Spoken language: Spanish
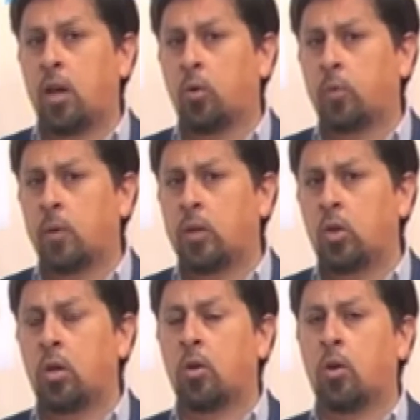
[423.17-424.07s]
el
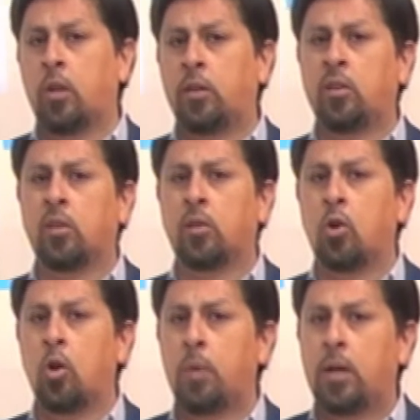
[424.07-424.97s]
Observatorio de Ciencias
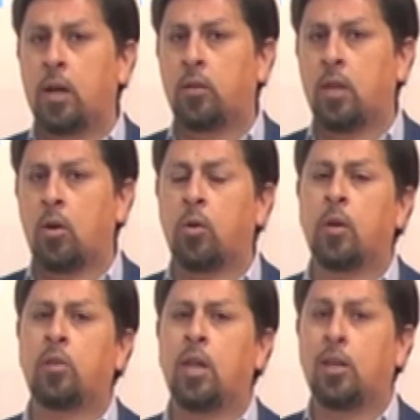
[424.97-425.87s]
Económicas de la
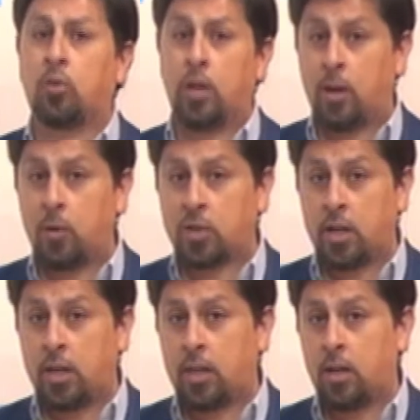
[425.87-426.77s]
Universidad Nacional de
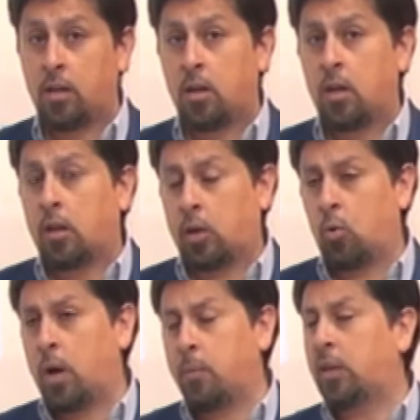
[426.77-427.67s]
Avellaneda.
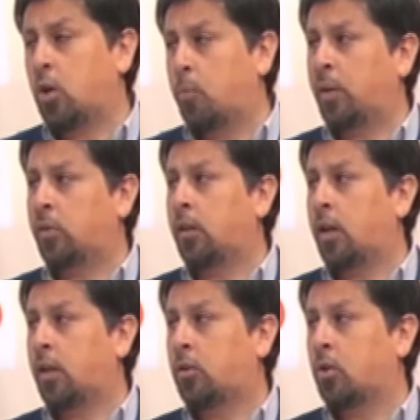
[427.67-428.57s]
Regularmente nos
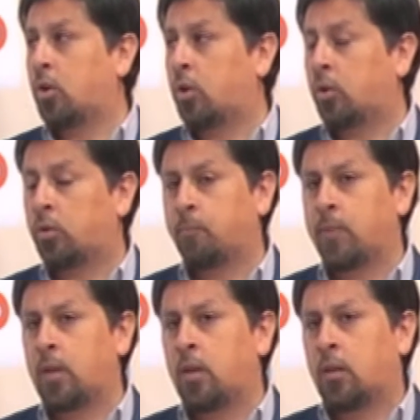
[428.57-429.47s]
presentan estos,
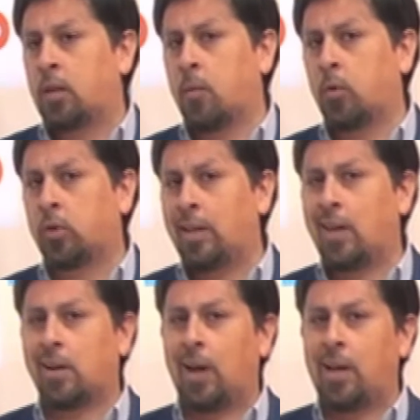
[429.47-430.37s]
digamos,
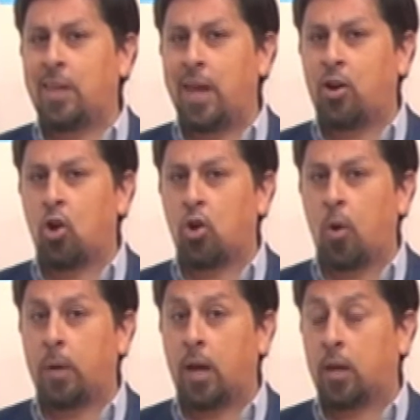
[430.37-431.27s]
esta realidad
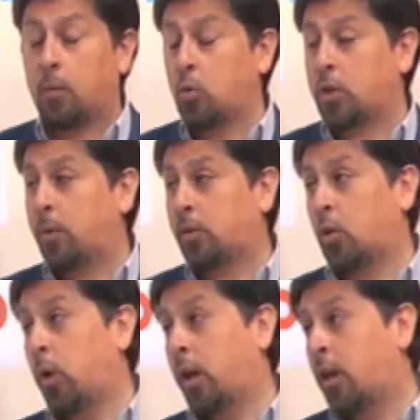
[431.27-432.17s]
económica que muchas veces
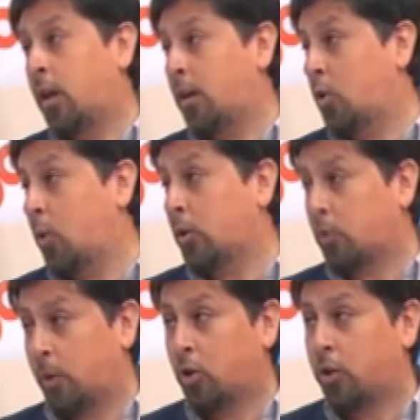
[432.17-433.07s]
duele, y duele
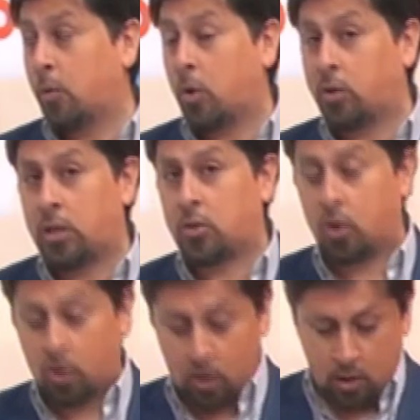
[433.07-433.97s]
sobre todo en el bolsillo.